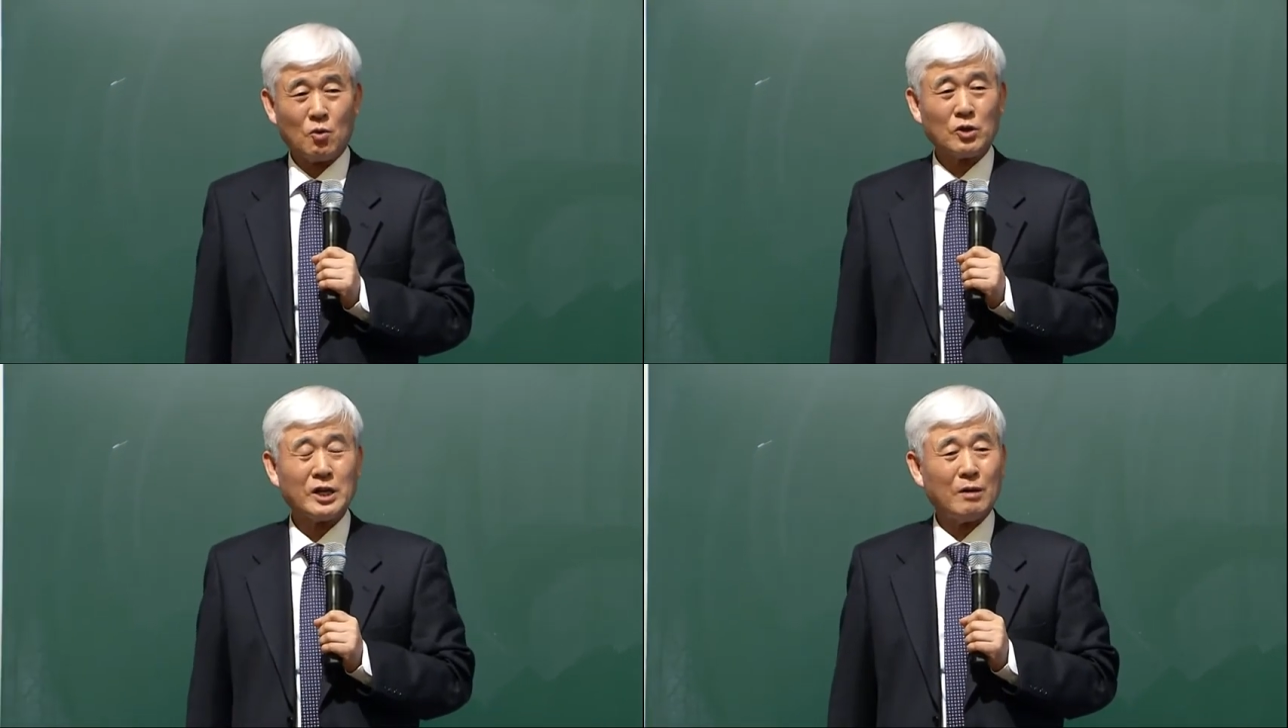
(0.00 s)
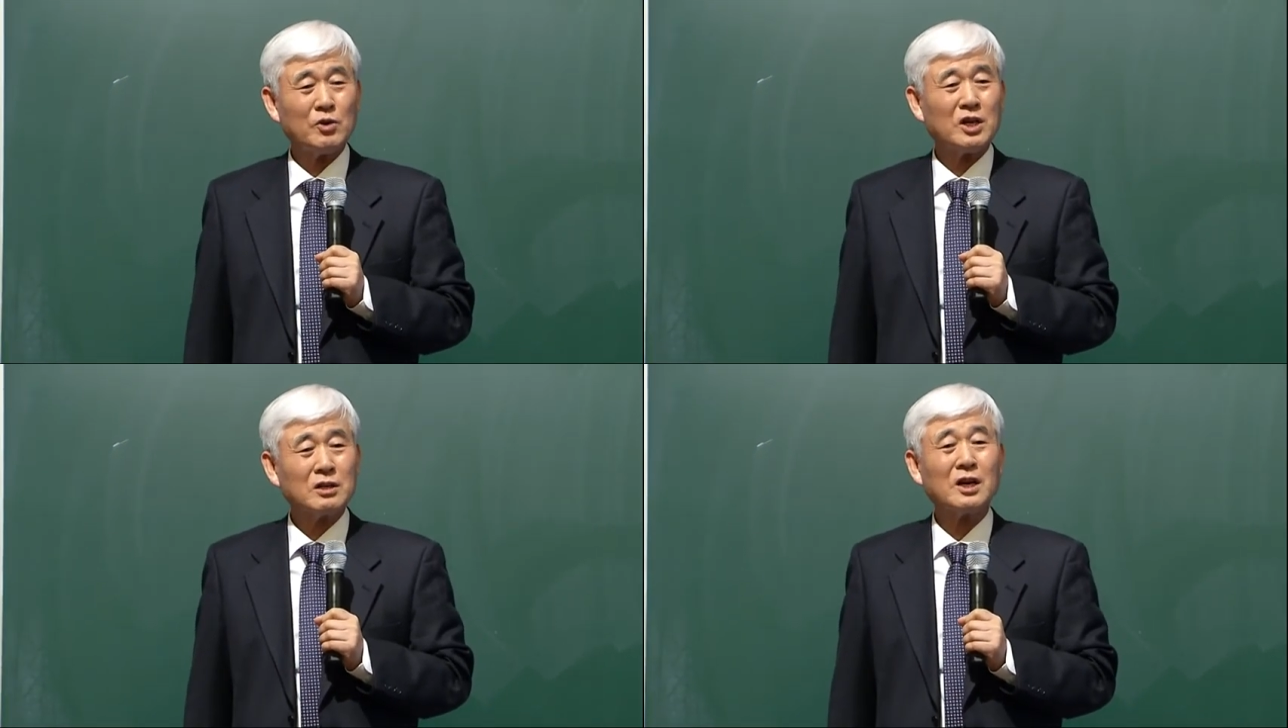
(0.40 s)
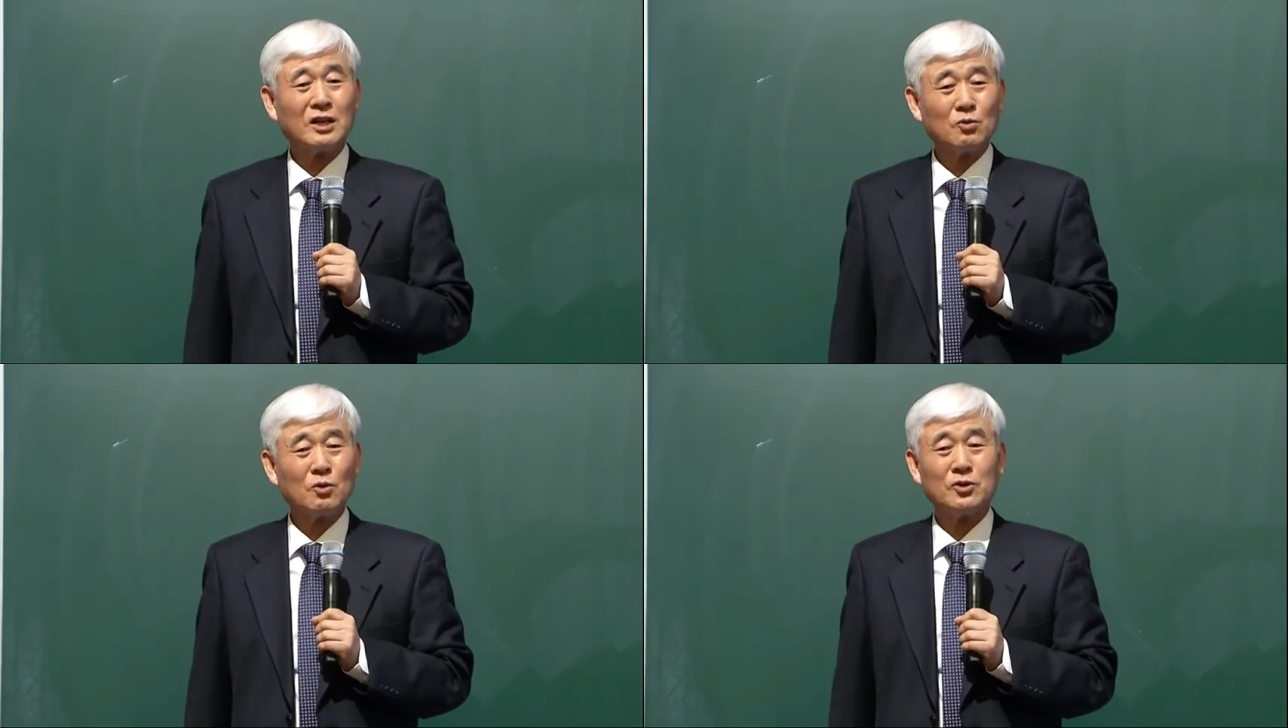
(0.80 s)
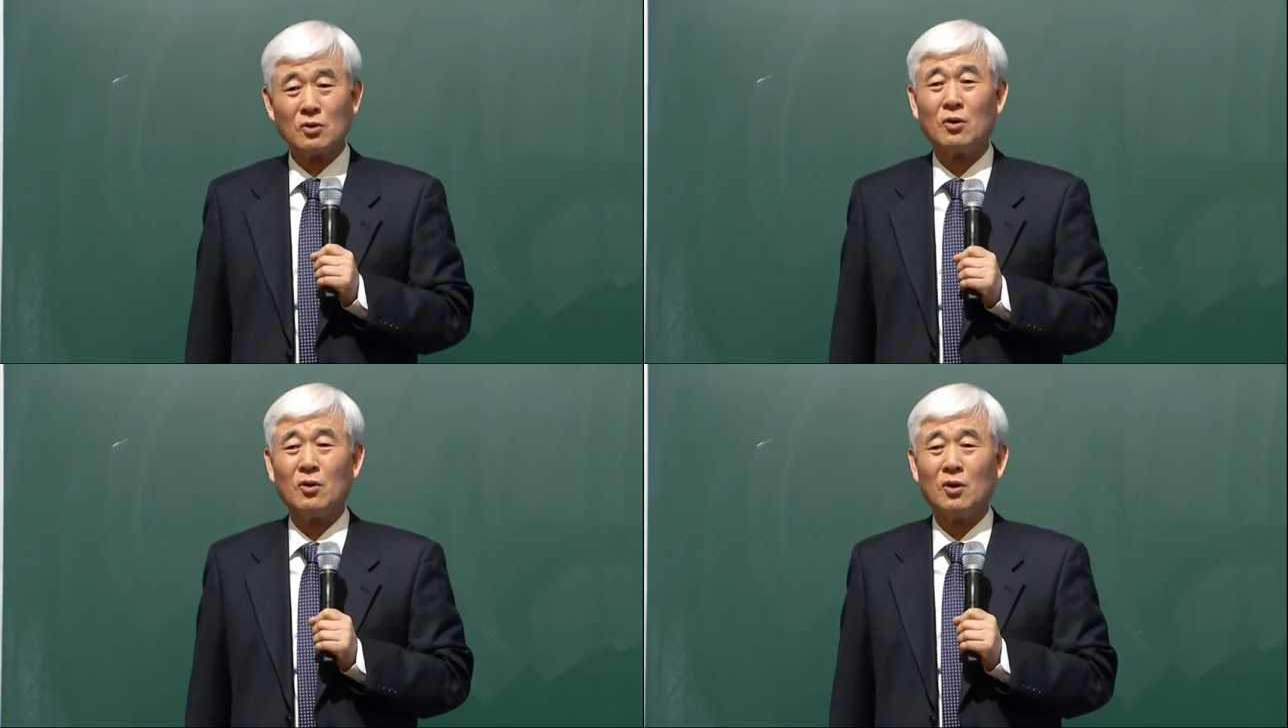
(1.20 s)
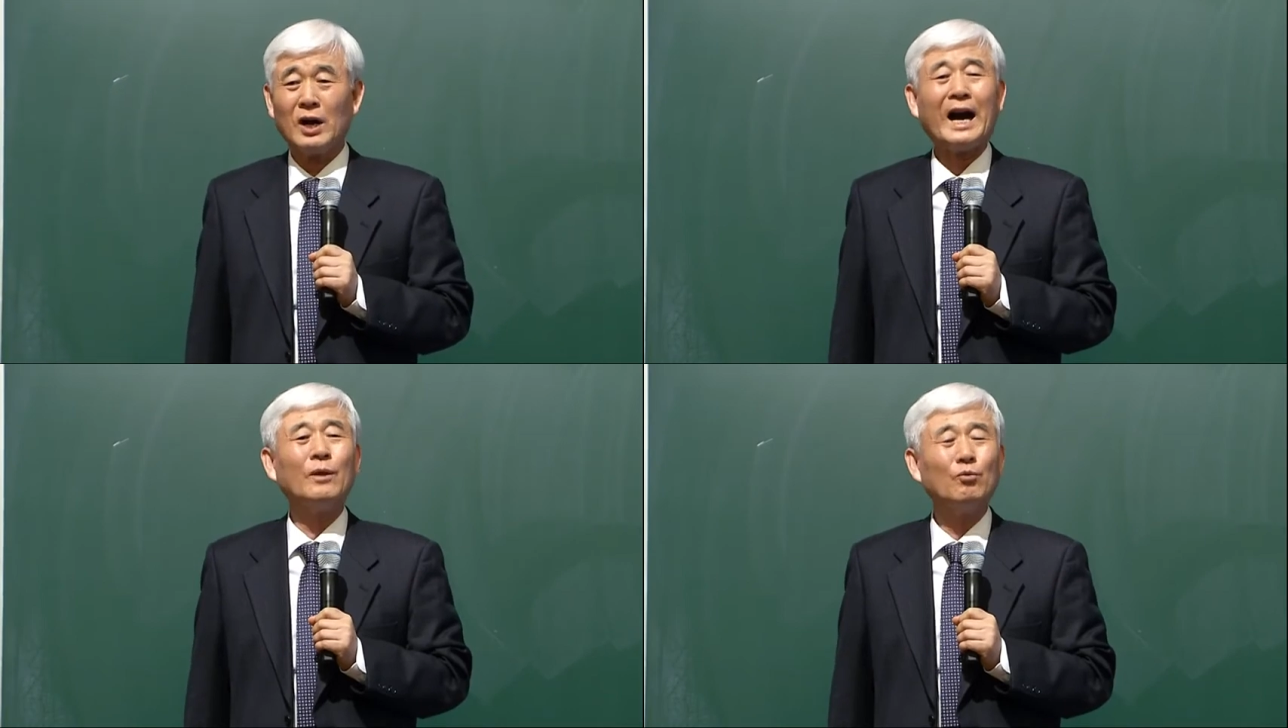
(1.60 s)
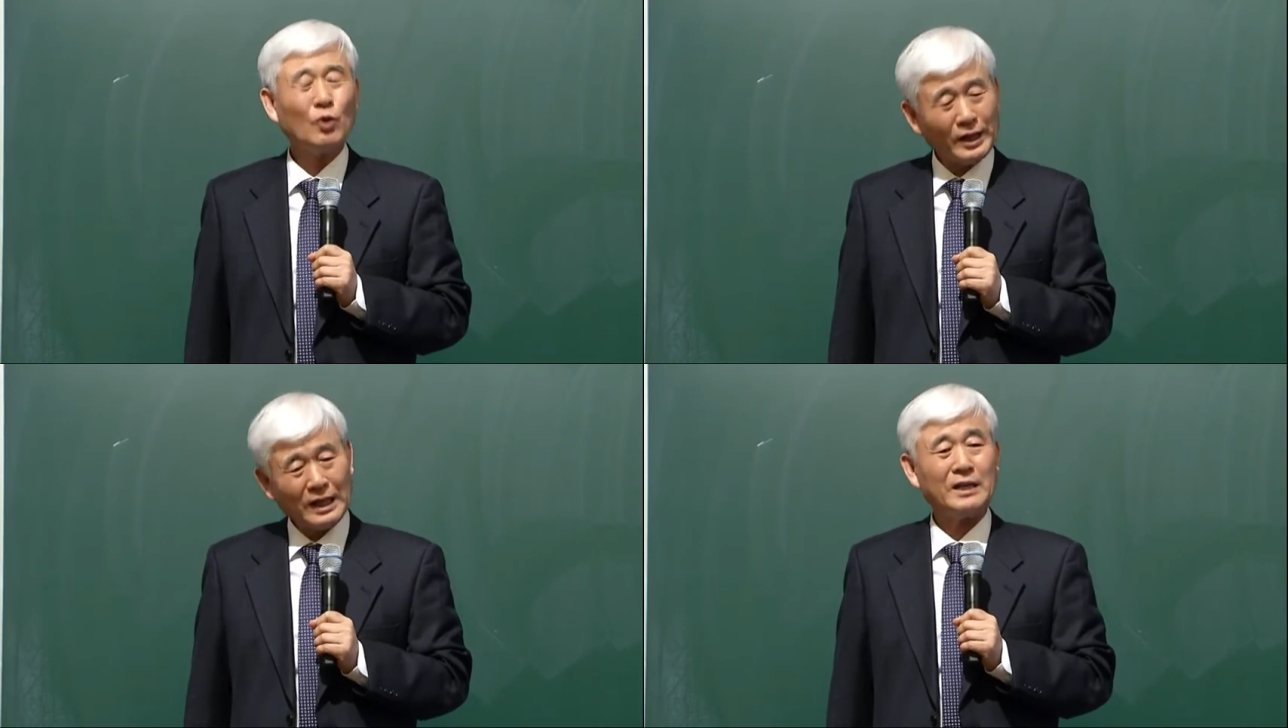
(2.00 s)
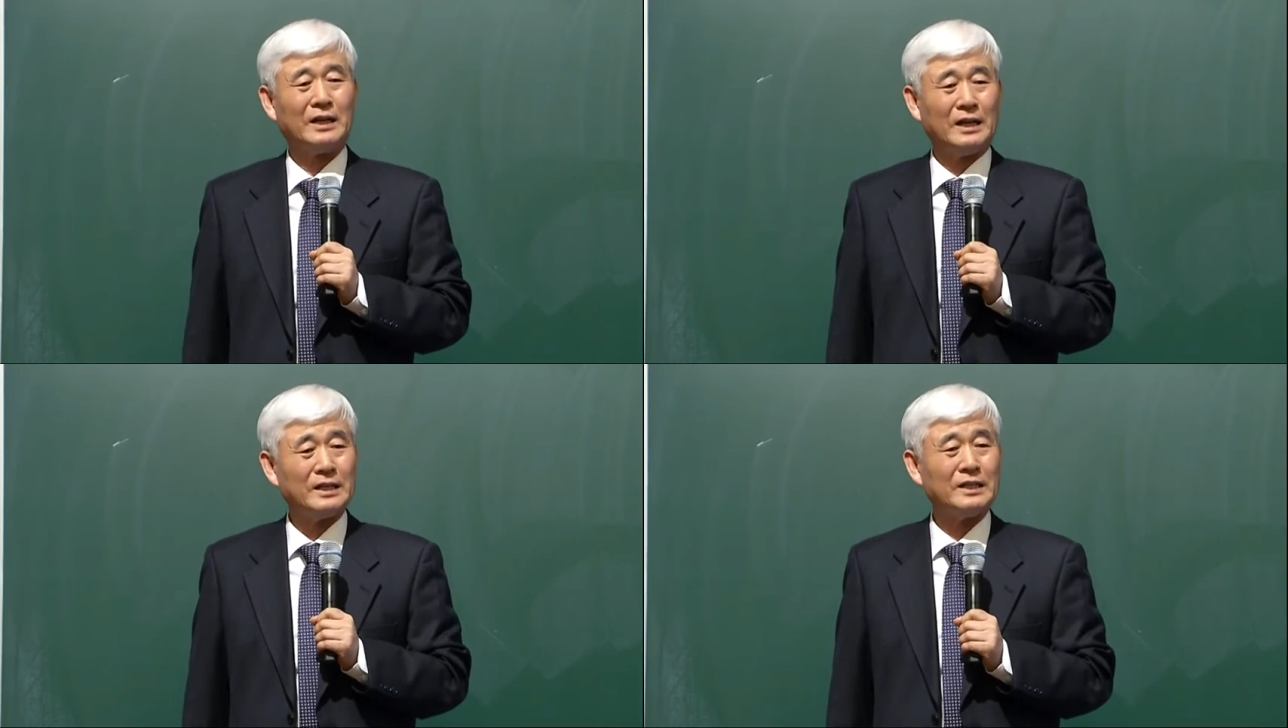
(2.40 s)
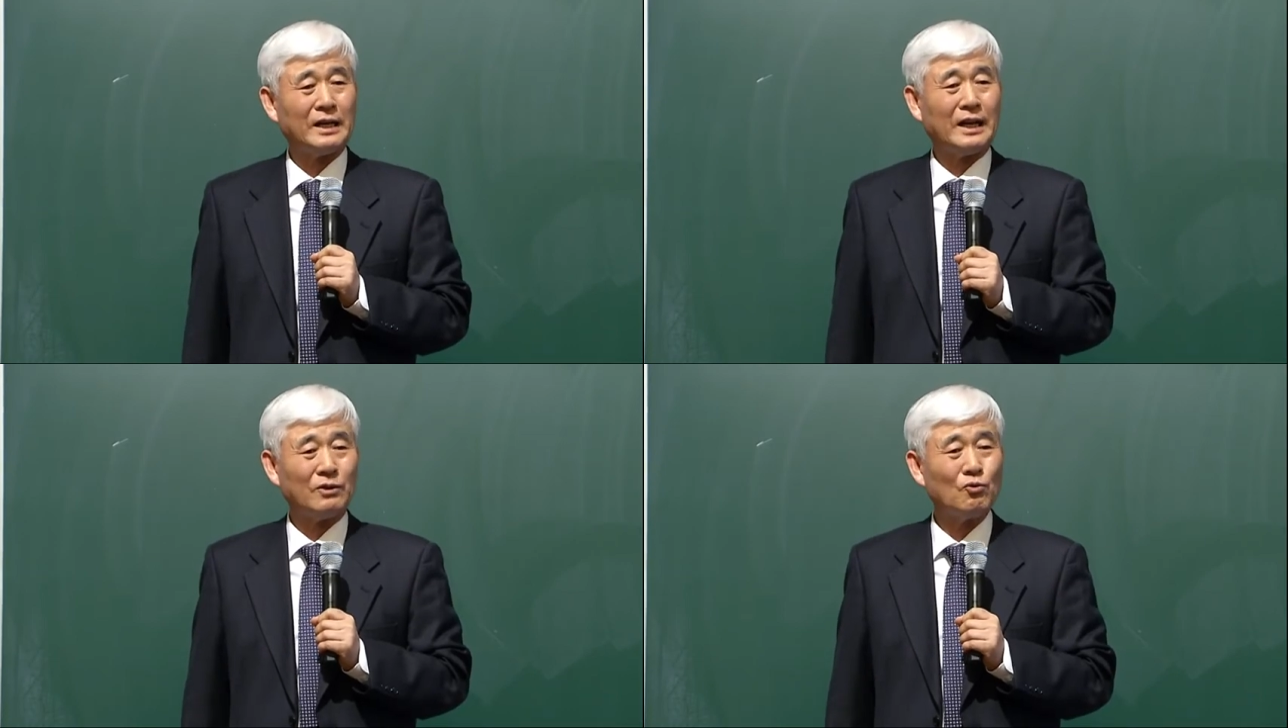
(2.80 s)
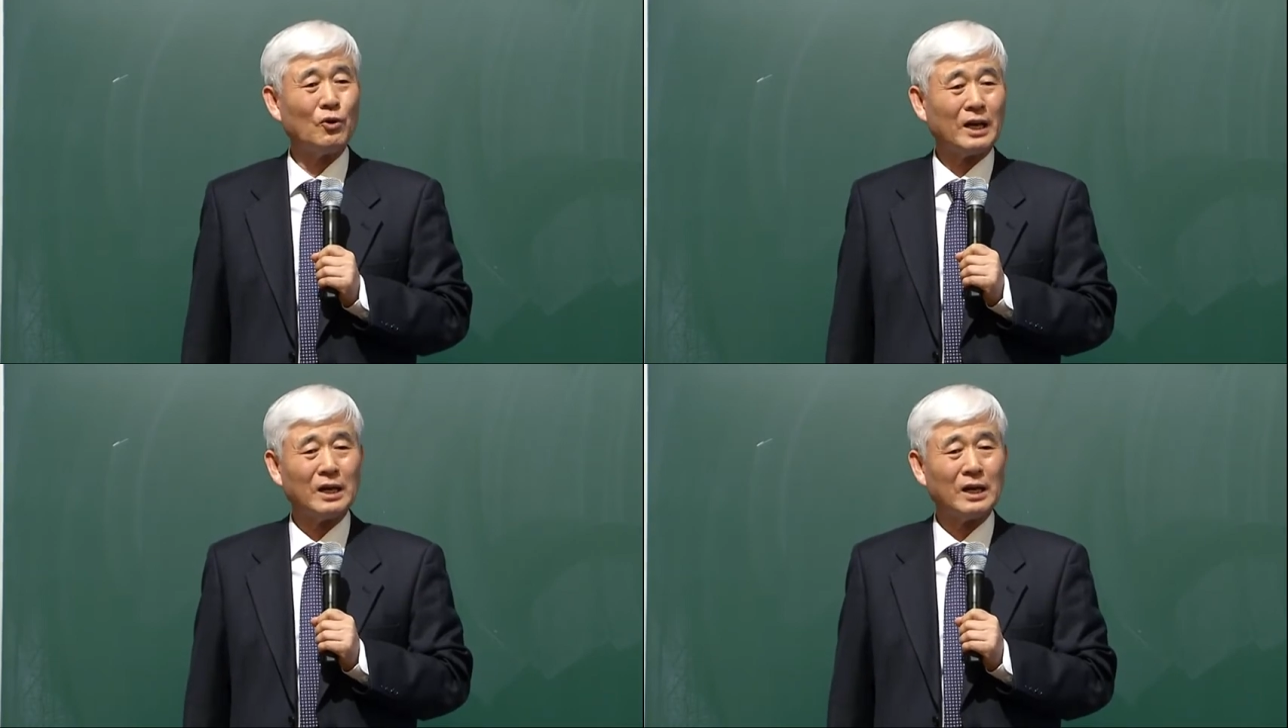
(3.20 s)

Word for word: 공장 아무리 큰 것 가지고 있어도 안 된다 이거야 이제 안 돼.